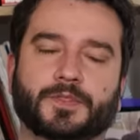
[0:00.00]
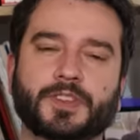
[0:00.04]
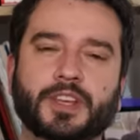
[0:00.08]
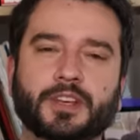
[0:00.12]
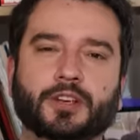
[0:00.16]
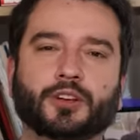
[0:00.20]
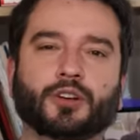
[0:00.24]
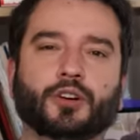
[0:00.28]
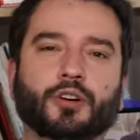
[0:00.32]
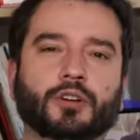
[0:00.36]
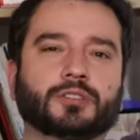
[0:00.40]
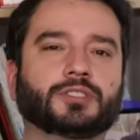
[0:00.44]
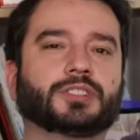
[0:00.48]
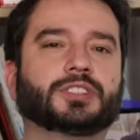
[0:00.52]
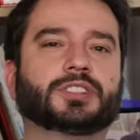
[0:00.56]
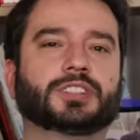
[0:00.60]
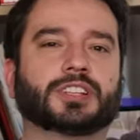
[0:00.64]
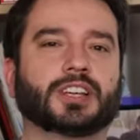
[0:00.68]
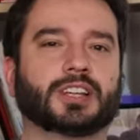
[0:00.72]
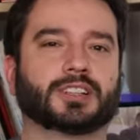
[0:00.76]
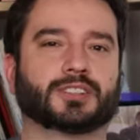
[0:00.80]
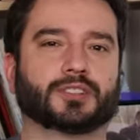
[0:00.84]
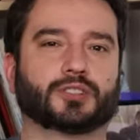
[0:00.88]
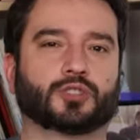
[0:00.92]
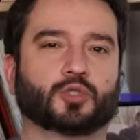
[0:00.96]
Niech oni
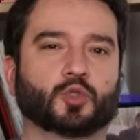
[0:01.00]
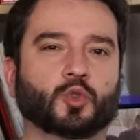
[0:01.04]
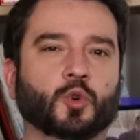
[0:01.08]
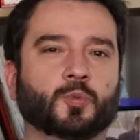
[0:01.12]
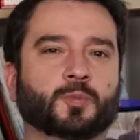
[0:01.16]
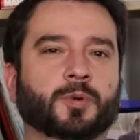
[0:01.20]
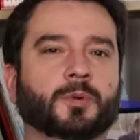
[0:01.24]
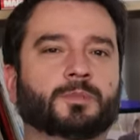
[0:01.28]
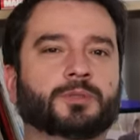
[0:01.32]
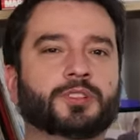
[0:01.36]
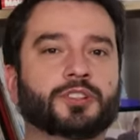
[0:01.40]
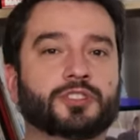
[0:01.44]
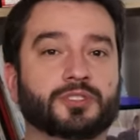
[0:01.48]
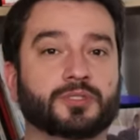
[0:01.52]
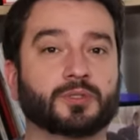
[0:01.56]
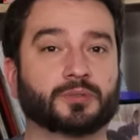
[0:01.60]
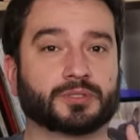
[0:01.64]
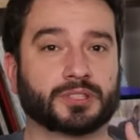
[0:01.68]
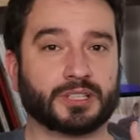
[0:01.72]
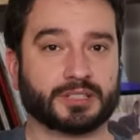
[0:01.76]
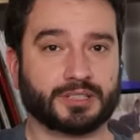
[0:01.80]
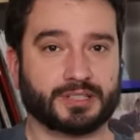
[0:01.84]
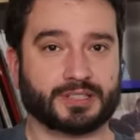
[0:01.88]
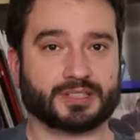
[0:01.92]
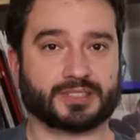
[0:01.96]
kiedyś
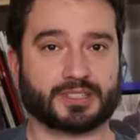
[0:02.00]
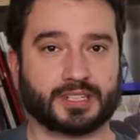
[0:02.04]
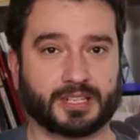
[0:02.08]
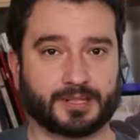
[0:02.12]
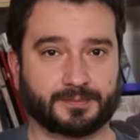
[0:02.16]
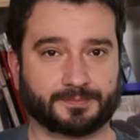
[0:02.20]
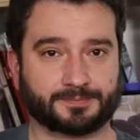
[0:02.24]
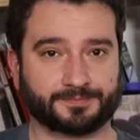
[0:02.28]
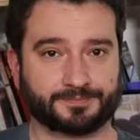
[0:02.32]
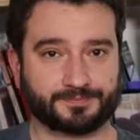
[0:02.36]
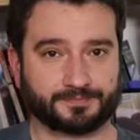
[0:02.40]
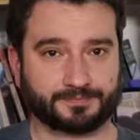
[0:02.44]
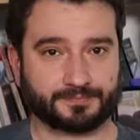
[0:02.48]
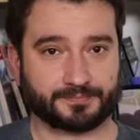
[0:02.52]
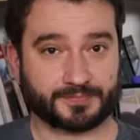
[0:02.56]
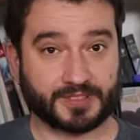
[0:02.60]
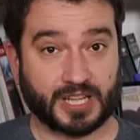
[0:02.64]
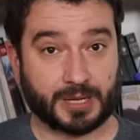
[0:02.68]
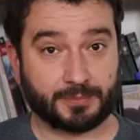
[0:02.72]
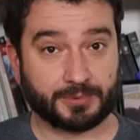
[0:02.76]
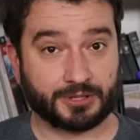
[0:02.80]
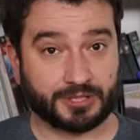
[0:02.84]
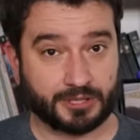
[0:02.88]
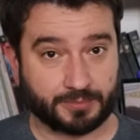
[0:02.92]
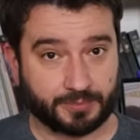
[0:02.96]
upublicznią tę listę,
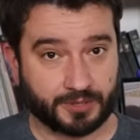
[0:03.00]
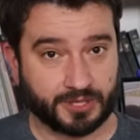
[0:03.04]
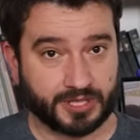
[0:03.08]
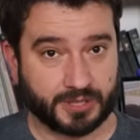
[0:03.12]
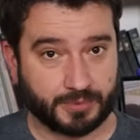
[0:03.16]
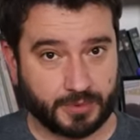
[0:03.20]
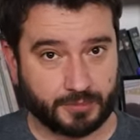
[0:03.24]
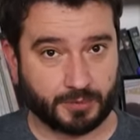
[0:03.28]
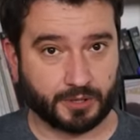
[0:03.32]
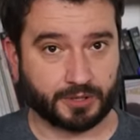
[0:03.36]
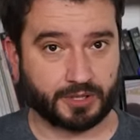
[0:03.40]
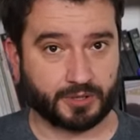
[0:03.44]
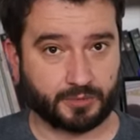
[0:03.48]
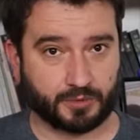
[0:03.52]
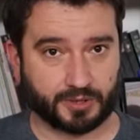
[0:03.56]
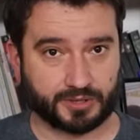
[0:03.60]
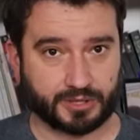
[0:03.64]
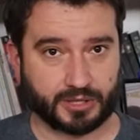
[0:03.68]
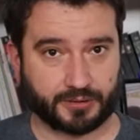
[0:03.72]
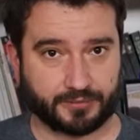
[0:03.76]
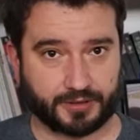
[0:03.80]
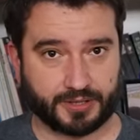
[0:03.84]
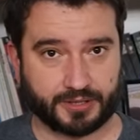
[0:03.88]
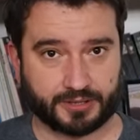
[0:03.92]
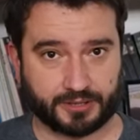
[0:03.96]
tam gdzie będziemy mogli
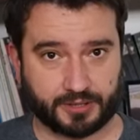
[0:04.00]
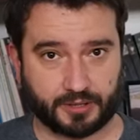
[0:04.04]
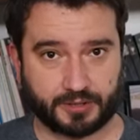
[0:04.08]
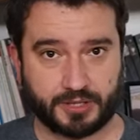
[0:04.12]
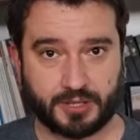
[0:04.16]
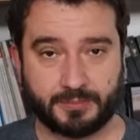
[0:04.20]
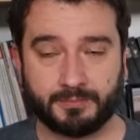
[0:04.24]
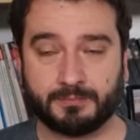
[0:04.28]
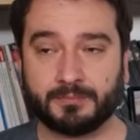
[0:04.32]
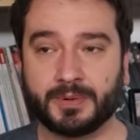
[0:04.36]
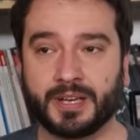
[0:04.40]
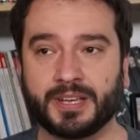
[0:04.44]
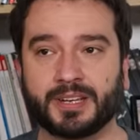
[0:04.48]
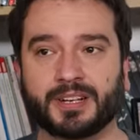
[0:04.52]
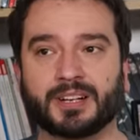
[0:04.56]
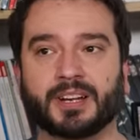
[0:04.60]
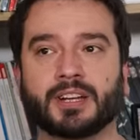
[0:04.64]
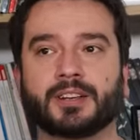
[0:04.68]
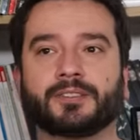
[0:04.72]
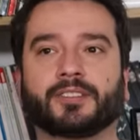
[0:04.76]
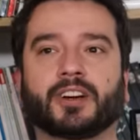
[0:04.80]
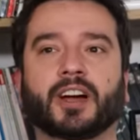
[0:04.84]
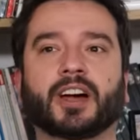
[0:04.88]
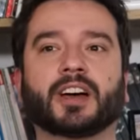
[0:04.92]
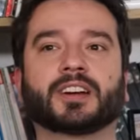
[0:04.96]
głosować, to im Make
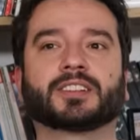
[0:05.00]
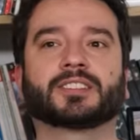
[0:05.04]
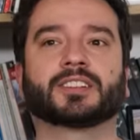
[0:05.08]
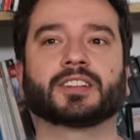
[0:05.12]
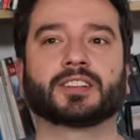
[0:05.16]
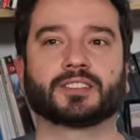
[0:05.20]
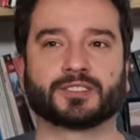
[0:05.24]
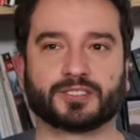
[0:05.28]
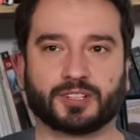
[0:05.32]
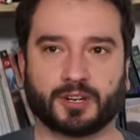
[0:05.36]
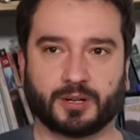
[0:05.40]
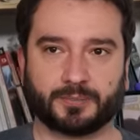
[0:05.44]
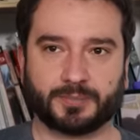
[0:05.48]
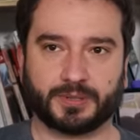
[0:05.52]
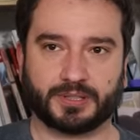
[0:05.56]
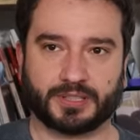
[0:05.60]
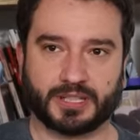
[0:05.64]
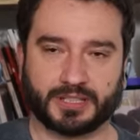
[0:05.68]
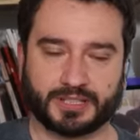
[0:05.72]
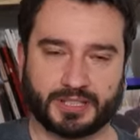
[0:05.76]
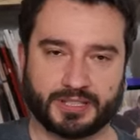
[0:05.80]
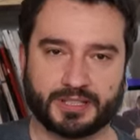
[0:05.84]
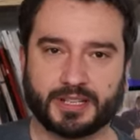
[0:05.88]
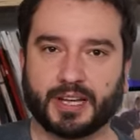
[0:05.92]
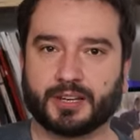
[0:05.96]
Life Harder zrobi
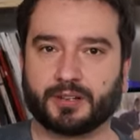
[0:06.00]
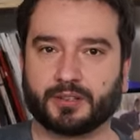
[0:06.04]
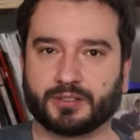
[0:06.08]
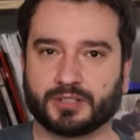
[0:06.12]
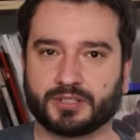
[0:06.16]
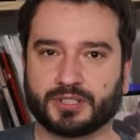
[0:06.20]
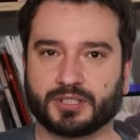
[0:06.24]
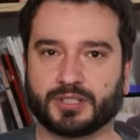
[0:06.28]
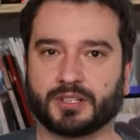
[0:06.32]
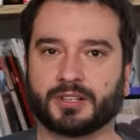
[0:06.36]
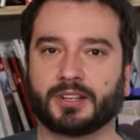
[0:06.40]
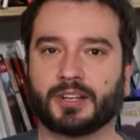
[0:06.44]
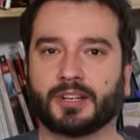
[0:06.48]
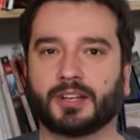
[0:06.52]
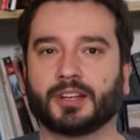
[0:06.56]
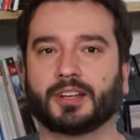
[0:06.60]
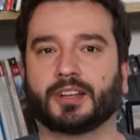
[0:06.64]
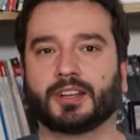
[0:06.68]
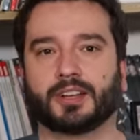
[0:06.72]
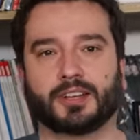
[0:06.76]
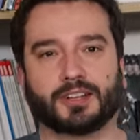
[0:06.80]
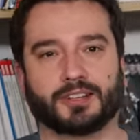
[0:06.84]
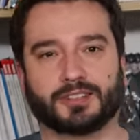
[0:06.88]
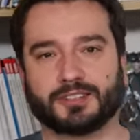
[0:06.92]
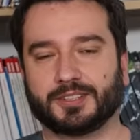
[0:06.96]
taki nalot, że
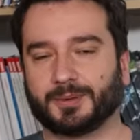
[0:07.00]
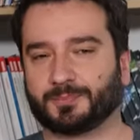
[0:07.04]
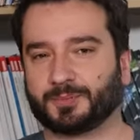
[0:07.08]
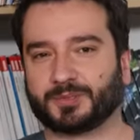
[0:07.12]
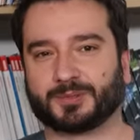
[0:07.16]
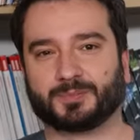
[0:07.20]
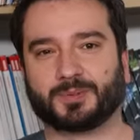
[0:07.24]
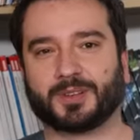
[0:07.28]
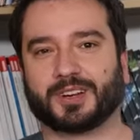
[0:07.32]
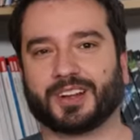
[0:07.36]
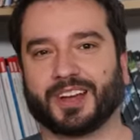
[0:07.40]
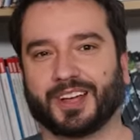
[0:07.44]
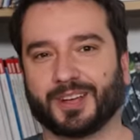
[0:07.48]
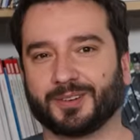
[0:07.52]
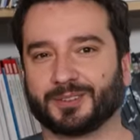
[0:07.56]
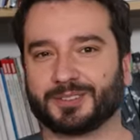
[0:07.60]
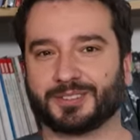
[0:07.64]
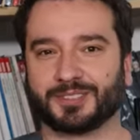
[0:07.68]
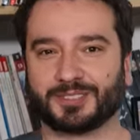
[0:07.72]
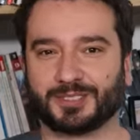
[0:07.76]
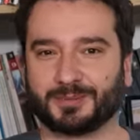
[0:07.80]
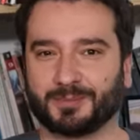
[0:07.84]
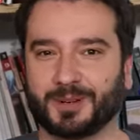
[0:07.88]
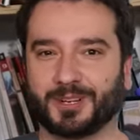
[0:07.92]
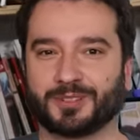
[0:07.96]
nie pozbierają
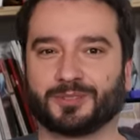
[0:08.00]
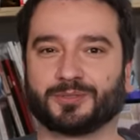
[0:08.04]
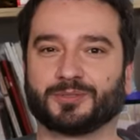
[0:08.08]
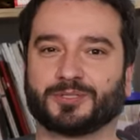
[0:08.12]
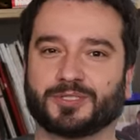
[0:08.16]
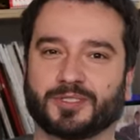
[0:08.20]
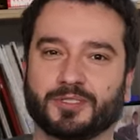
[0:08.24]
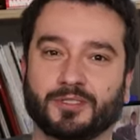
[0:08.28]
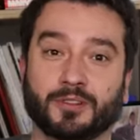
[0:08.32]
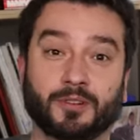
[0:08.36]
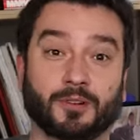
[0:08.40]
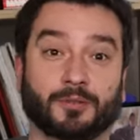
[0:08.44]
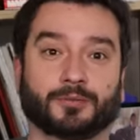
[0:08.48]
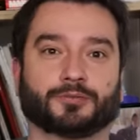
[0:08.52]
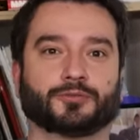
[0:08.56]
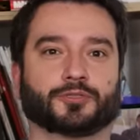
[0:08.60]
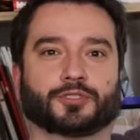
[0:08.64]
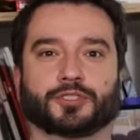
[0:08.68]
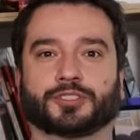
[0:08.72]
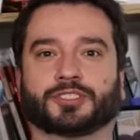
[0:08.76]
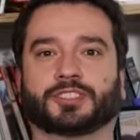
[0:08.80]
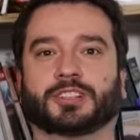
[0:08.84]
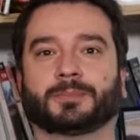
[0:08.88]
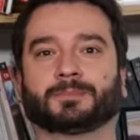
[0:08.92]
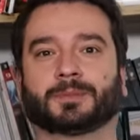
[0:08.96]
się. Zobaczą, że
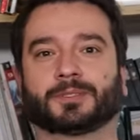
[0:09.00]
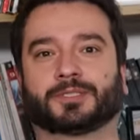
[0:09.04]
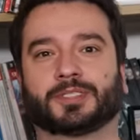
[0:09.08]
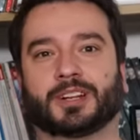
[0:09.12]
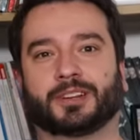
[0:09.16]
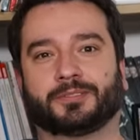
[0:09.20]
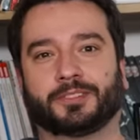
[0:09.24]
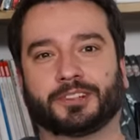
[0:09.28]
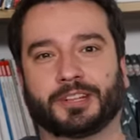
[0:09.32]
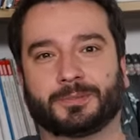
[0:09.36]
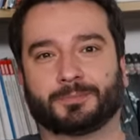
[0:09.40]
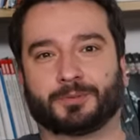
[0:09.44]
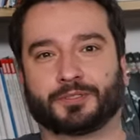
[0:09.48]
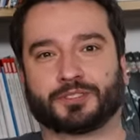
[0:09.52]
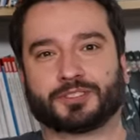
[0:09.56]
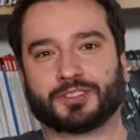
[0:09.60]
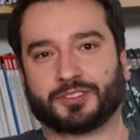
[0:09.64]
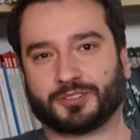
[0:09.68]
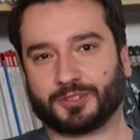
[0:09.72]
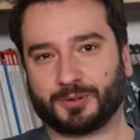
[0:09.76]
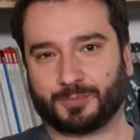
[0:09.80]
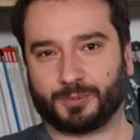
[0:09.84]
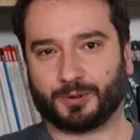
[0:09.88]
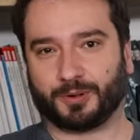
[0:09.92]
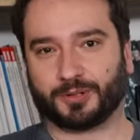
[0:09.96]
wszystkie potrawy
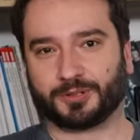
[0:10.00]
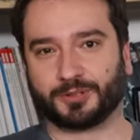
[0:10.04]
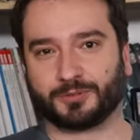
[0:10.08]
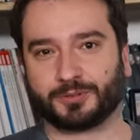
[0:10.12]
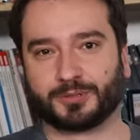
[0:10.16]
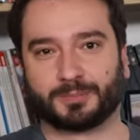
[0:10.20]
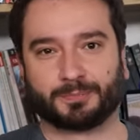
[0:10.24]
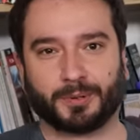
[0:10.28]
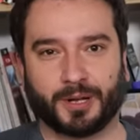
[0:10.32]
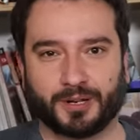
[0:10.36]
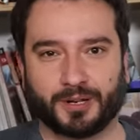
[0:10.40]
najpyszniejsze pochodzą z